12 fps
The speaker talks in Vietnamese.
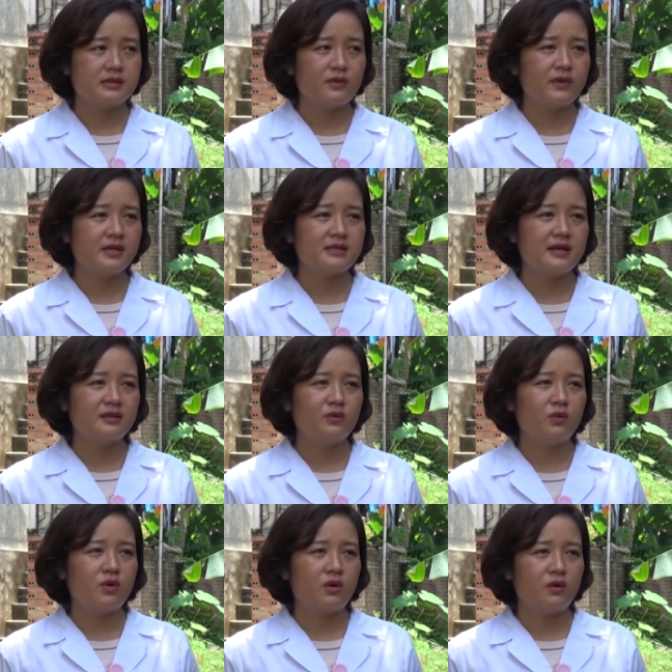Sau khi xã
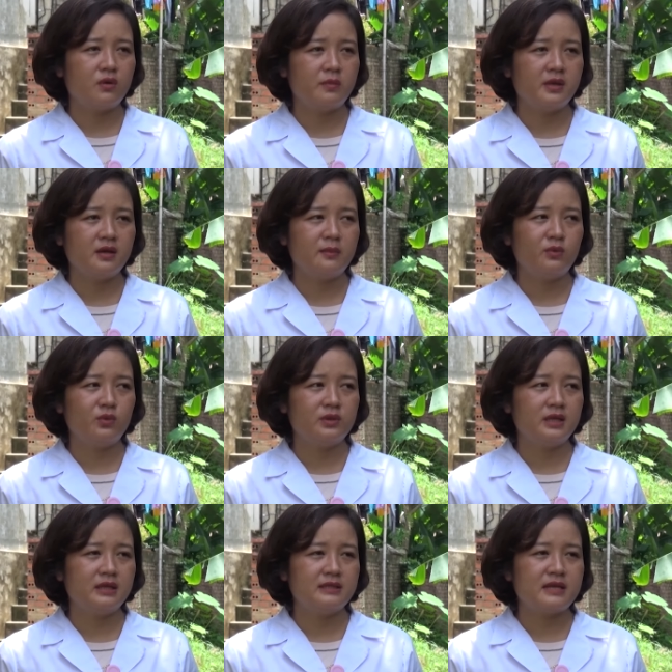Tông Cọ bị ngập
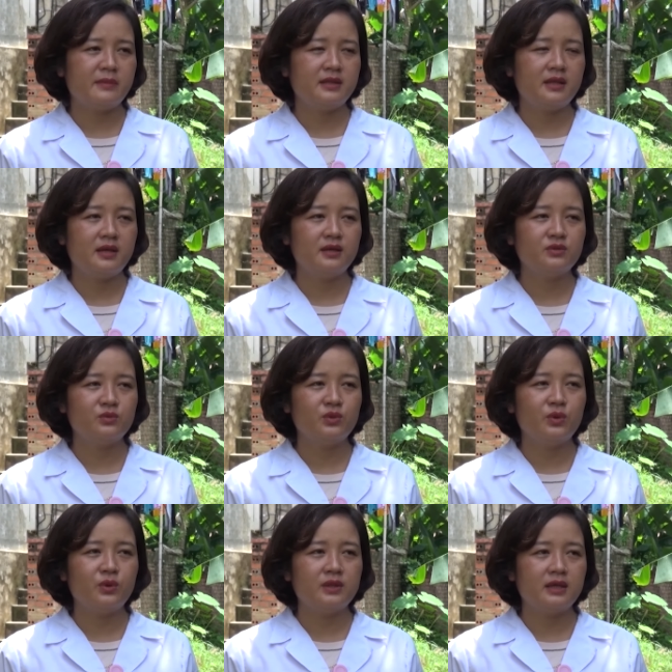lụt thì làng chơ xã
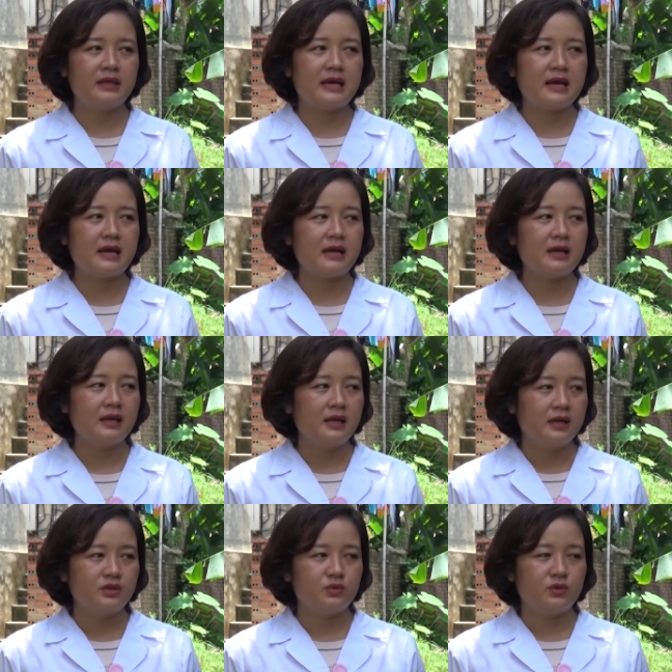Tông Cọ, chuốc
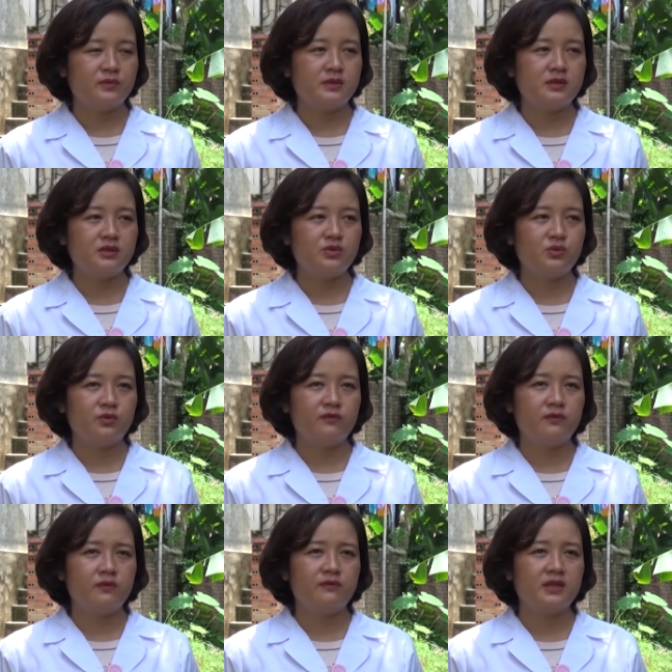nhưng thuộm
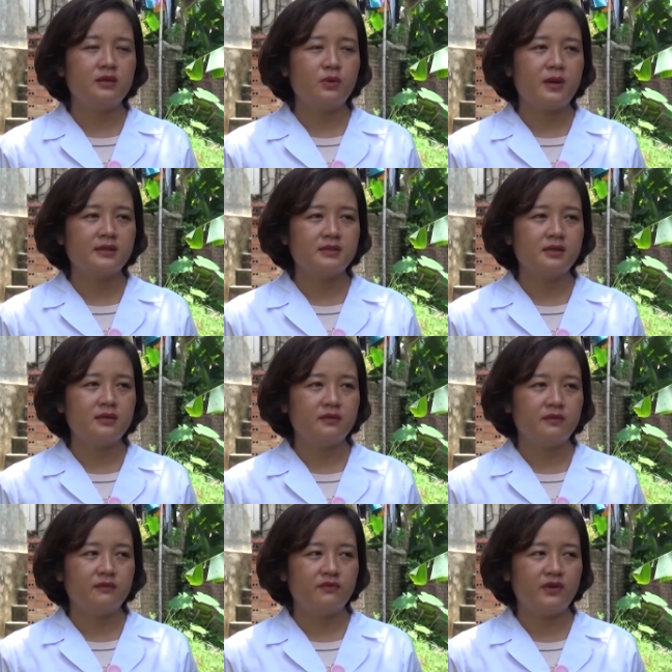trạm y tế cỏ
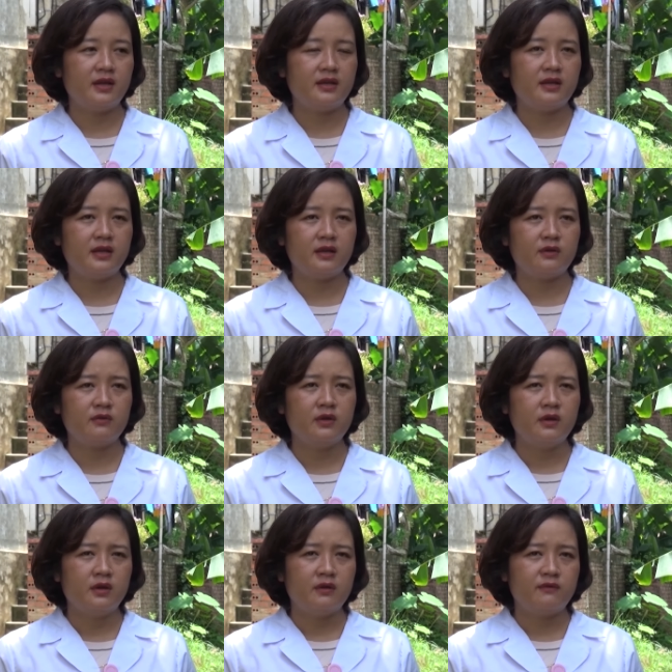hòn khâng, tàng
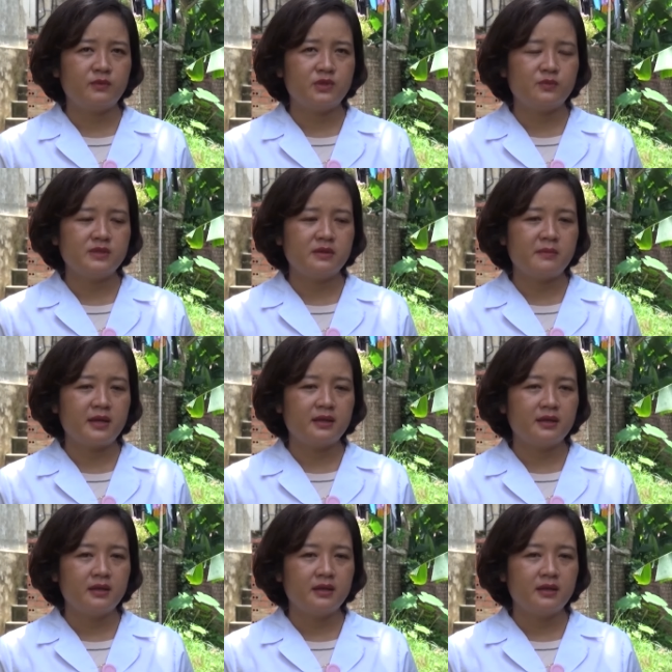trường chuồng hong,